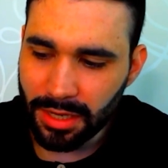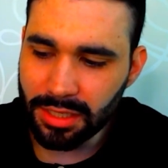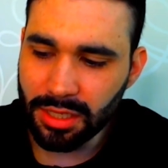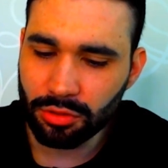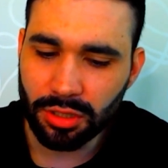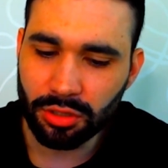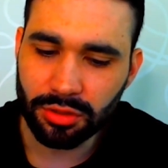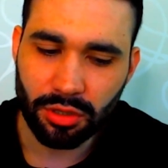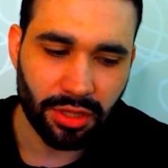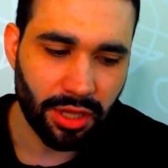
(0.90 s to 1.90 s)
E eu, eu,
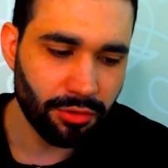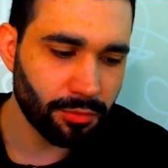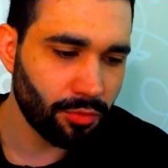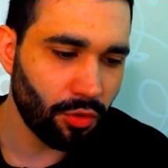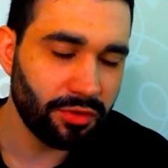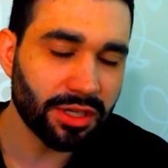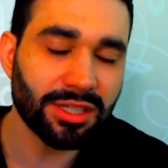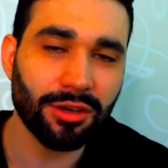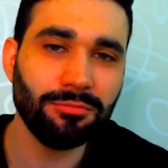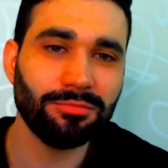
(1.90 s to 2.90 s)
eu tenho
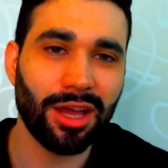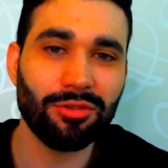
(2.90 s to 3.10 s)
convicção, tá?